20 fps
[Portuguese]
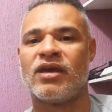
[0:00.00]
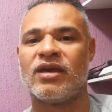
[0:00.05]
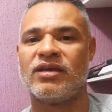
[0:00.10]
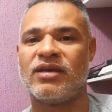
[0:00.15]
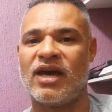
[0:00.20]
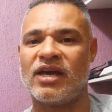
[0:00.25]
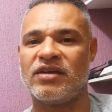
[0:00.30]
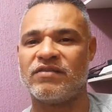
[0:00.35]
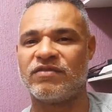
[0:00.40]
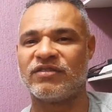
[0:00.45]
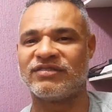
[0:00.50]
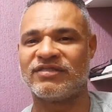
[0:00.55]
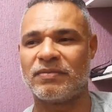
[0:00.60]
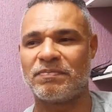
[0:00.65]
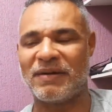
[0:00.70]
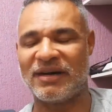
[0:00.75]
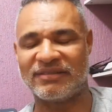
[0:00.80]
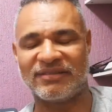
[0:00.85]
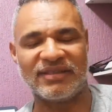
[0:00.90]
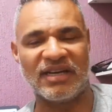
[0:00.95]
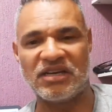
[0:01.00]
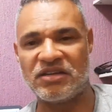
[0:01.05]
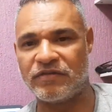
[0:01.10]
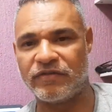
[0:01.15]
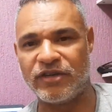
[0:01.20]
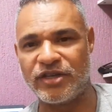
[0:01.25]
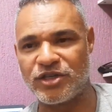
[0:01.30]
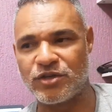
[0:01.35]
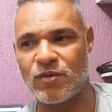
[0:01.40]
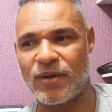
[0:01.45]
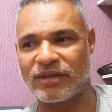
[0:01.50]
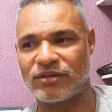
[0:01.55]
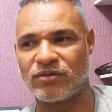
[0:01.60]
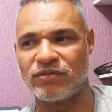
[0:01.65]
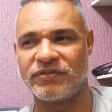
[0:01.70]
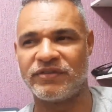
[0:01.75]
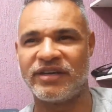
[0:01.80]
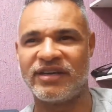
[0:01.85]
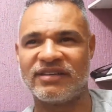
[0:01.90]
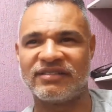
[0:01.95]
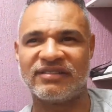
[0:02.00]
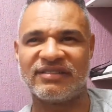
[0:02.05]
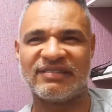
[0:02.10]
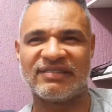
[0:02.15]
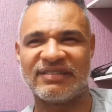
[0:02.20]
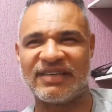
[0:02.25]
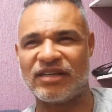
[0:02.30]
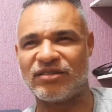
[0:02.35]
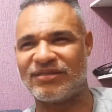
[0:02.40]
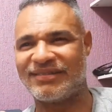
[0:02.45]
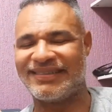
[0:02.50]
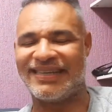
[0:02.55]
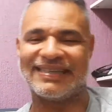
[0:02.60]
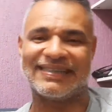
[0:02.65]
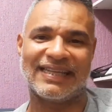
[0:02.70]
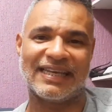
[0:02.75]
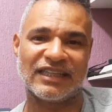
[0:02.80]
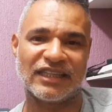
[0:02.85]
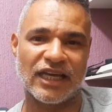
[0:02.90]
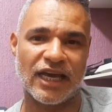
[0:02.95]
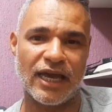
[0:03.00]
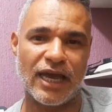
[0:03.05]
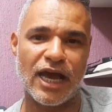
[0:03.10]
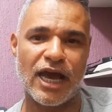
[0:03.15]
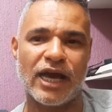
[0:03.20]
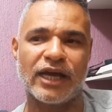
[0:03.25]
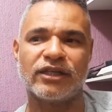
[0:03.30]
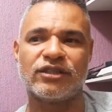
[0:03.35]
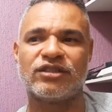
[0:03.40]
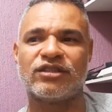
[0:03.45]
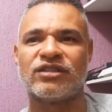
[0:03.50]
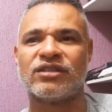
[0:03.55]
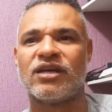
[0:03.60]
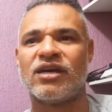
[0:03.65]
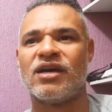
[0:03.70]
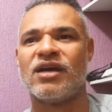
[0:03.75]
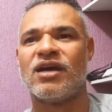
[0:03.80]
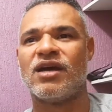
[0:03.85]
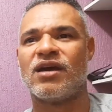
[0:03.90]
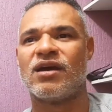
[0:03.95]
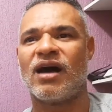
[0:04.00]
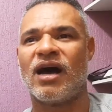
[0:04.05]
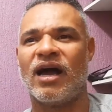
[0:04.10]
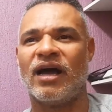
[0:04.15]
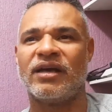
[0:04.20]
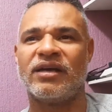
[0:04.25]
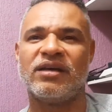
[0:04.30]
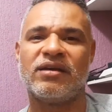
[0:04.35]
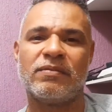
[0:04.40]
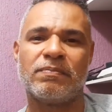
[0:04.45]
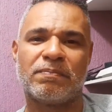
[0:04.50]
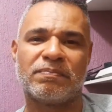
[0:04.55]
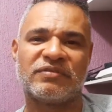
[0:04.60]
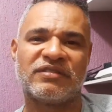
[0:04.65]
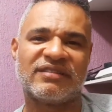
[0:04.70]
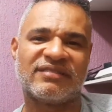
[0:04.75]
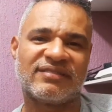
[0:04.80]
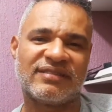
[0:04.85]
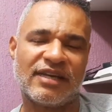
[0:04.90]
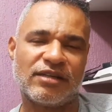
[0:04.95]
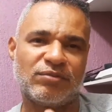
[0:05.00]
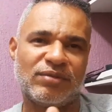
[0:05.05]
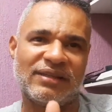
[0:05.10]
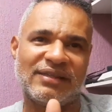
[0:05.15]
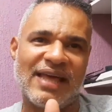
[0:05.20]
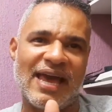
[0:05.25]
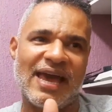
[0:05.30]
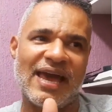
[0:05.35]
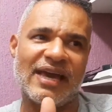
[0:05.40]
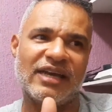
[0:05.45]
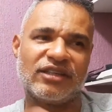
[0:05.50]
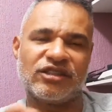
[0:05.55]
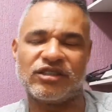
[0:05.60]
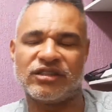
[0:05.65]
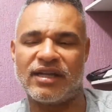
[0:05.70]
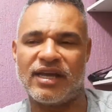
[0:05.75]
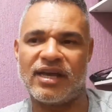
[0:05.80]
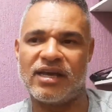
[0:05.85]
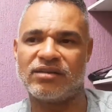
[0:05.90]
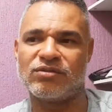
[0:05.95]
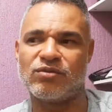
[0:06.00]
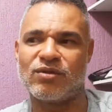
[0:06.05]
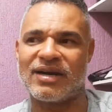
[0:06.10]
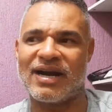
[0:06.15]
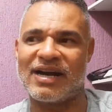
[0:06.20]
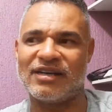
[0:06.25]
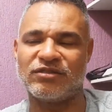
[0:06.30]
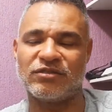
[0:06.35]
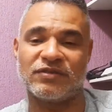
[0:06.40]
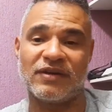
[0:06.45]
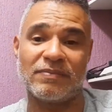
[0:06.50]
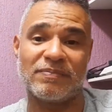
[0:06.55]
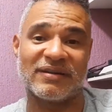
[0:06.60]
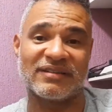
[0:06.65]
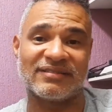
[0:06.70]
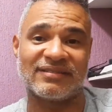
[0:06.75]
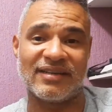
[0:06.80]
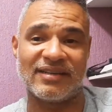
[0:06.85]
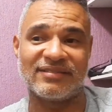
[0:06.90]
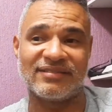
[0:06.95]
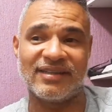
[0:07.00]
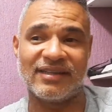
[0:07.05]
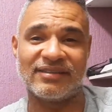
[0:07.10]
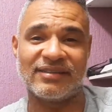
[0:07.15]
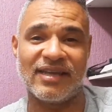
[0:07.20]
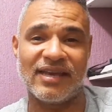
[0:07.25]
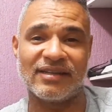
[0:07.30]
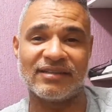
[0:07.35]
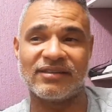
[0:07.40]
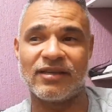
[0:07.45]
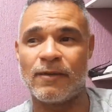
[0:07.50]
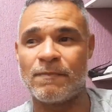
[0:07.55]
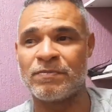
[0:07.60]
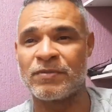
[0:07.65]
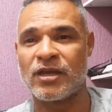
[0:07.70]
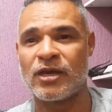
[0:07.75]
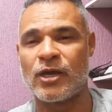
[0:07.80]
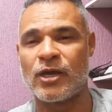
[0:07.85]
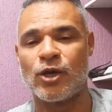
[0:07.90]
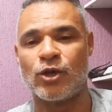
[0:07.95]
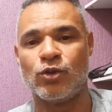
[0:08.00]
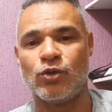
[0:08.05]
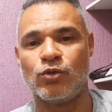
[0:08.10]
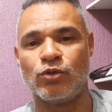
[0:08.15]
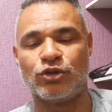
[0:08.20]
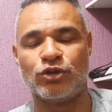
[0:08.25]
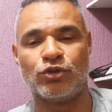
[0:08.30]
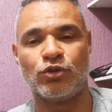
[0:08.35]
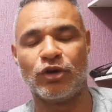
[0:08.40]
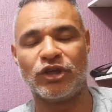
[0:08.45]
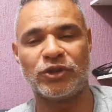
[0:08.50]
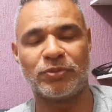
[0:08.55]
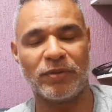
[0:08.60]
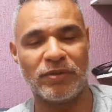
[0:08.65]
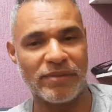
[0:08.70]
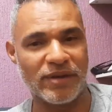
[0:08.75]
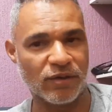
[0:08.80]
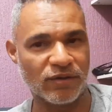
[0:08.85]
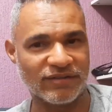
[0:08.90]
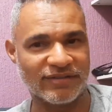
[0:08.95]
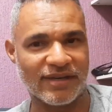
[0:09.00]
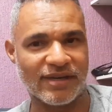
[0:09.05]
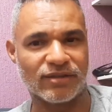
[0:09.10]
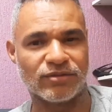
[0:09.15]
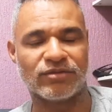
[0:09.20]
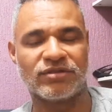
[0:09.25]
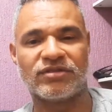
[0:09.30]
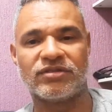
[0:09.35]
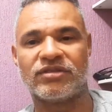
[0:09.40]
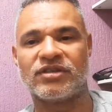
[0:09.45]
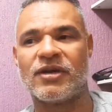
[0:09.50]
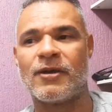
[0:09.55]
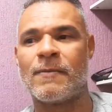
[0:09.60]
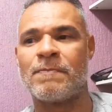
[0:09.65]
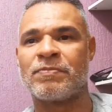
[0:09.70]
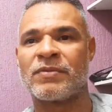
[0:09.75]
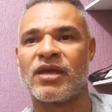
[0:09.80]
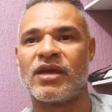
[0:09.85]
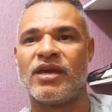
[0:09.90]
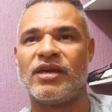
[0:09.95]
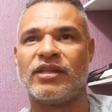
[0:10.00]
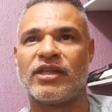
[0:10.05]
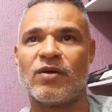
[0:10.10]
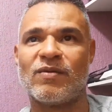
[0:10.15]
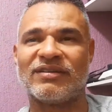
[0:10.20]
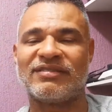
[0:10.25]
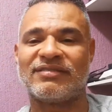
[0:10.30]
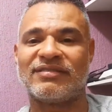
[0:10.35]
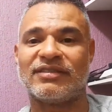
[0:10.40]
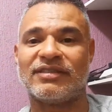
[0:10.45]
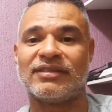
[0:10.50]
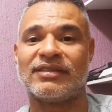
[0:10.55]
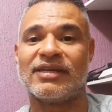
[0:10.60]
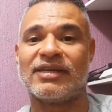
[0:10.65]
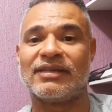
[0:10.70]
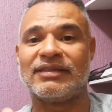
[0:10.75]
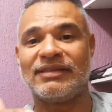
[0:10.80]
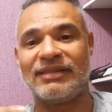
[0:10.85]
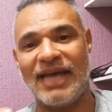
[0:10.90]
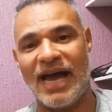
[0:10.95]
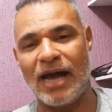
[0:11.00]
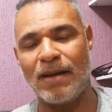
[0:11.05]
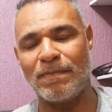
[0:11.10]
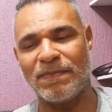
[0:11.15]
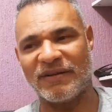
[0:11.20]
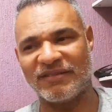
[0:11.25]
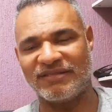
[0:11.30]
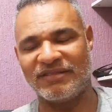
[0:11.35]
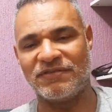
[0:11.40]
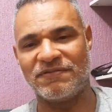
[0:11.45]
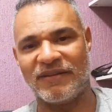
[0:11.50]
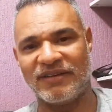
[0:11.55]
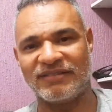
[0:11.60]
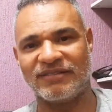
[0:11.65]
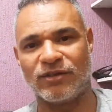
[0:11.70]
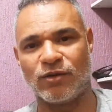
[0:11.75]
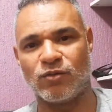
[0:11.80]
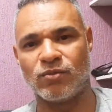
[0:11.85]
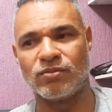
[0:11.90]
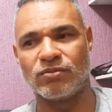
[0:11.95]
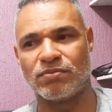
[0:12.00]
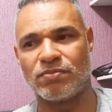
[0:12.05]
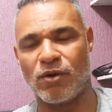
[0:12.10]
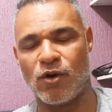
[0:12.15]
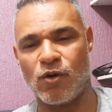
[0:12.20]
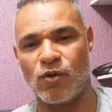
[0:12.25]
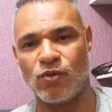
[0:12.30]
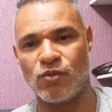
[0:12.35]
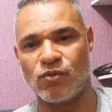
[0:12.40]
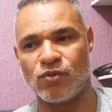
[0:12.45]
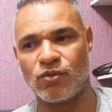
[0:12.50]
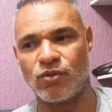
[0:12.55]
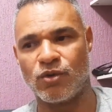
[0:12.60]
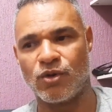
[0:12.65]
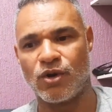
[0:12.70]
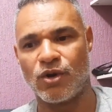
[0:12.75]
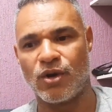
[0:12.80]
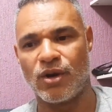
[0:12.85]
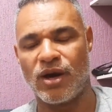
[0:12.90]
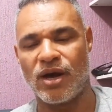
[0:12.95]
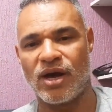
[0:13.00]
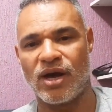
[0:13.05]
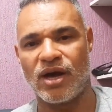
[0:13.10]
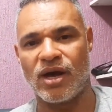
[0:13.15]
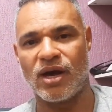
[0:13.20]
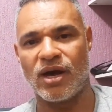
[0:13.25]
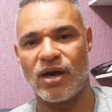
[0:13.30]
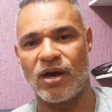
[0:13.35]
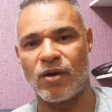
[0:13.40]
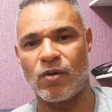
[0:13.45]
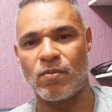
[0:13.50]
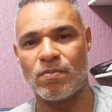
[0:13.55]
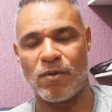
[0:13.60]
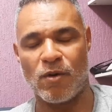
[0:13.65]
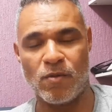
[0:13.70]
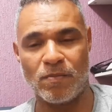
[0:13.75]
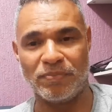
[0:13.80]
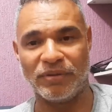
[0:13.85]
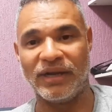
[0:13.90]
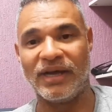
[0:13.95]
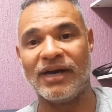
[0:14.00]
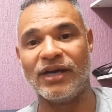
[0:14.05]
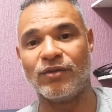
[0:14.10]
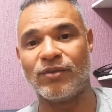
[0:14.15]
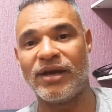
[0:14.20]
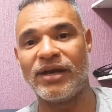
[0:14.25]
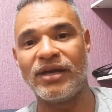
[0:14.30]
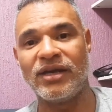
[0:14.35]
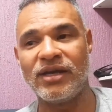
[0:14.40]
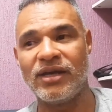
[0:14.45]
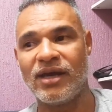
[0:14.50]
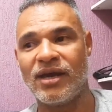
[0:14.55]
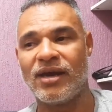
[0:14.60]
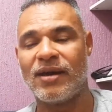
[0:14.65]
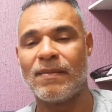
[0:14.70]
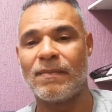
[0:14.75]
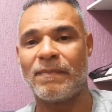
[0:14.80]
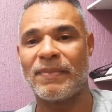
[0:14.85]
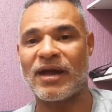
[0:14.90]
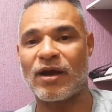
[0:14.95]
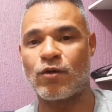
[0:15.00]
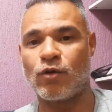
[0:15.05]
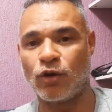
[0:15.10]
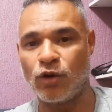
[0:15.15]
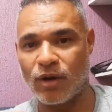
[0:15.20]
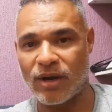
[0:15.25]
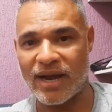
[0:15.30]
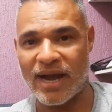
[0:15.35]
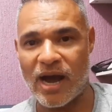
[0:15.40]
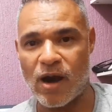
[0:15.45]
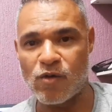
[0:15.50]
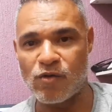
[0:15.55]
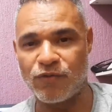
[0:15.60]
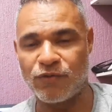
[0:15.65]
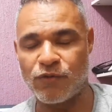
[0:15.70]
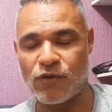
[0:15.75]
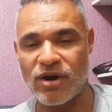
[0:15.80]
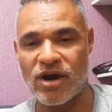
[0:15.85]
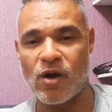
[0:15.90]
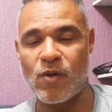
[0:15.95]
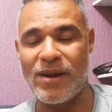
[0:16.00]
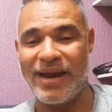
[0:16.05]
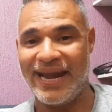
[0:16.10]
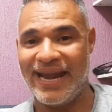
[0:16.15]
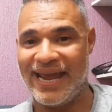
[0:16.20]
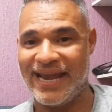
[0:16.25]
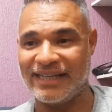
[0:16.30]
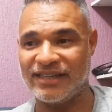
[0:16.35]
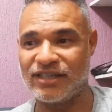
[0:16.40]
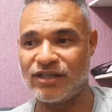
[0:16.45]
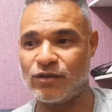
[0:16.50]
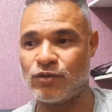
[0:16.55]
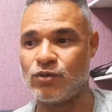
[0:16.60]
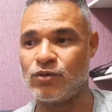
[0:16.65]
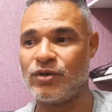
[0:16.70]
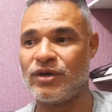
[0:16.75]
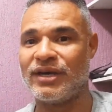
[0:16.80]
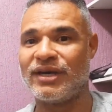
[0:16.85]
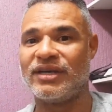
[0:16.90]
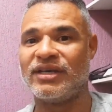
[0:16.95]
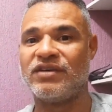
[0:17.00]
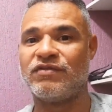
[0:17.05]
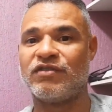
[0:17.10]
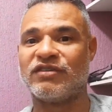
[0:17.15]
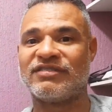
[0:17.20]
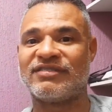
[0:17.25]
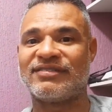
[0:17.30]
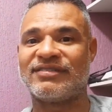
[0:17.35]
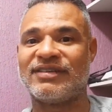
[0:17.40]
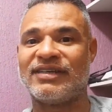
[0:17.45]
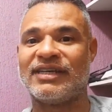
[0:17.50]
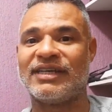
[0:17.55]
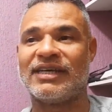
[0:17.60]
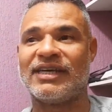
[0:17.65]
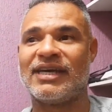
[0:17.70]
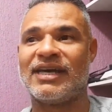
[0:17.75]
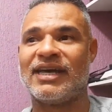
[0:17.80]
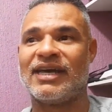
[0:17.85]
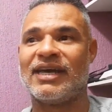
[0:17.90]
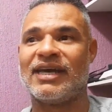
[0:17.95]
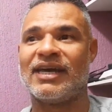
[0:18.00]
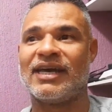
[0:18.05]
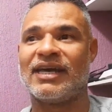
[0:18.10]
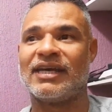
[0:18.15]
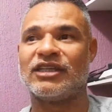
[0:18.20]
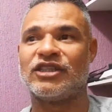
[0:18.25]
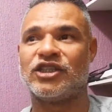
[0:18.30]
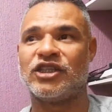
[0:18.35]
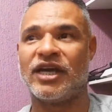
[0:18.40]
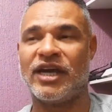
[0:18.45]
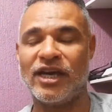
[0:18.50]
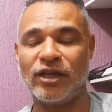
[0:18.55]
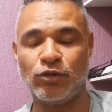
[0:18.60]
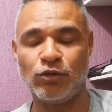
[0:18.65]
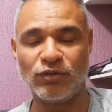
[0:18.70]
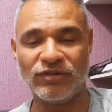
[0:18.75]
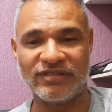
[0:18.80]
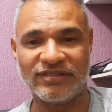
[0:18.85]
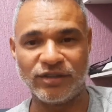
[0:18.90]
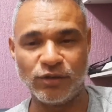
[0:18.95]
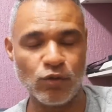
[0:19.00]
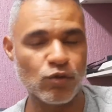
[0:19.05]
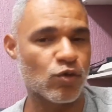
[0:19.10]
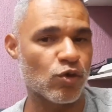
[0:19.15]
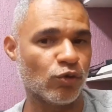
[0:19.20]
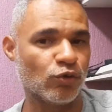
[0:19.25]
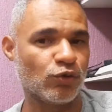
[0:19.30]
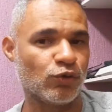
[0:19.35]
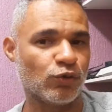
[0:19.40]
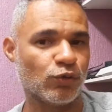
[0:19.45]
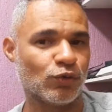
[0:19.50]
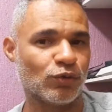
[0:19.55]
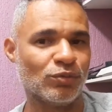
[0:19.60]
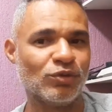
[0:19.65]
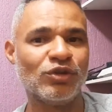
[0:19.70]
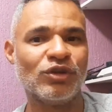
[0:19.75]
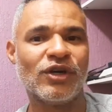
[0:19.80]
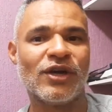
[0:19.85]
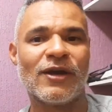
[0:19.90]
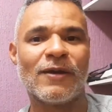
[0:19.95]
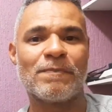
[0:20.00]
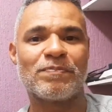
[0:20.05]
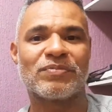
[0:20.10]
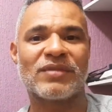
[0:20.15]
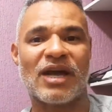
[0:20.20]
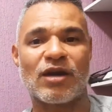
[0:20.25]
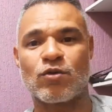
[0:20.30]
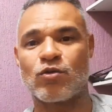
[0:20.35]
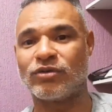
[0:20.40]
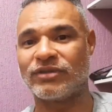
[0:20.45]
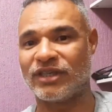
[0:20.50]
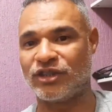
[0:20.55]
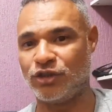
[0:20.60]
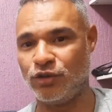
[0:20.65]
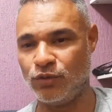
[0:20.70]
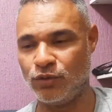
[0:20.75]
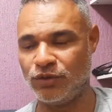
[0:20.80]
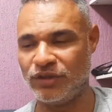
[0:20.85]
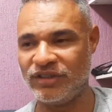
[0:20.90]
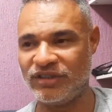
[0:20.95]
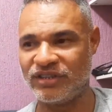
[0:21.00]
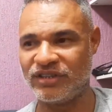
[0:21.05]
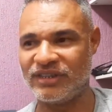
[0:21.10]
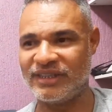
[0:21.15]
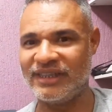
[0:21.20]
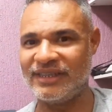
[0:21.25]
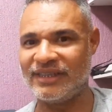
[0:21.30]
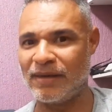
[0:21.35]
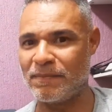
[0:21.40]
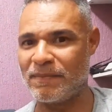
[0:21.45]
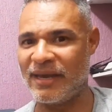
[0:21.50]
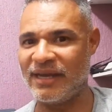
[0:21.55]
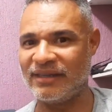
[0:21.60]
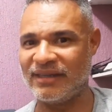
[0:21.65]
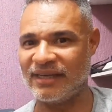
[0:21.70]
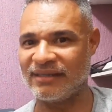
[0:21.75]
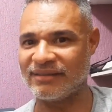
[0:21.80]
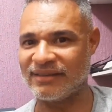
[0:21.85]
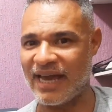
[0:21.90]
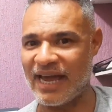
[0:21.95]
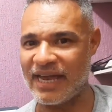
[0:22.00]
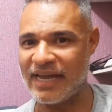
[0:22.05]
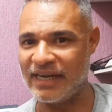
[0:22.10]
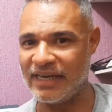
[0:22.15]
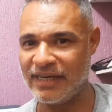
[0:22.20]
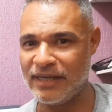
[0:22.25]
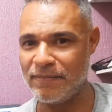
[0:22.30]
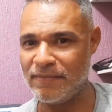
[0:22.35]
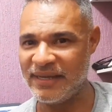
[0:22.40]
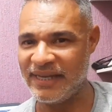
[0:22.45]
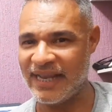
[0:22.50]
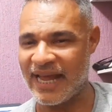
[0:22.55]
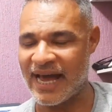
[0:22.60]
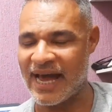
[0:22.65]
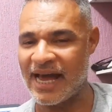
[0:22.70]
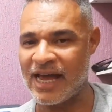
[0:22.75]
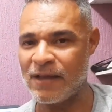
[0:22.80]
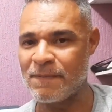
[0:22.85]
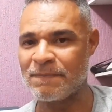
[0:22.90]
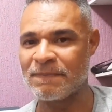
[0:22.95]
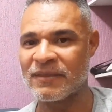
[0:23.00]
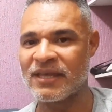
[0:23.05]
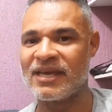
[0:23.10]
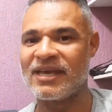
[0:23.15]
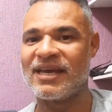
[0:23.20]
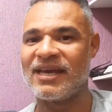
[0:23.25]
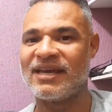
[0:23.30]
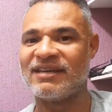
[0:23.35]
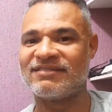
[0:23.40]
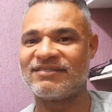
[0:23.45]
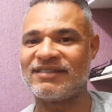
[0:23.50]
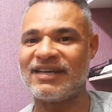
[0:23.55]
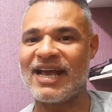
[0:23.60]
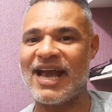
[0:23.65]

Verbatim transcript: E aí você parcela em 24 vezes, 170 reais. Aí de 110, né, no caso, vai para 170 nos dois primeiros anos. Então, assim, dá para se fazer um bom, uh, uh, um bom plano aí para colocar o fogão elétrico e você reduzir o consumo na conta de luz e também tentar eliminar esse